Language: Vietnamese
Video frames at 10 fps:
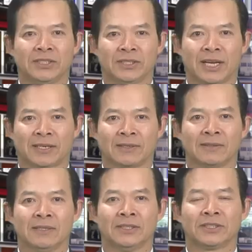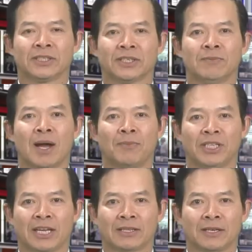sự thật lịch sử
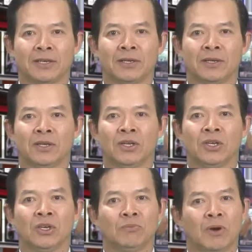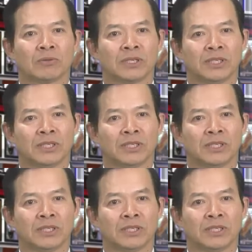30 tháng 4. Một